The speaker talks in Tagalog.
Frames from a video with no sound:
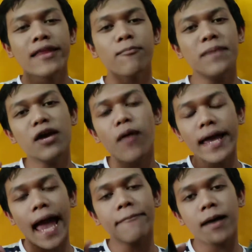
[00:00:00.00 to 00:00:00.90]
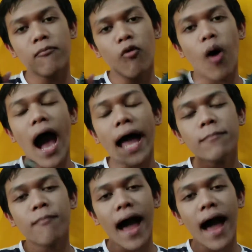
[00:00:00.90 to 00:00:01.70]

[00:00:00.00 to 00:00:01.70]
itong BYMM1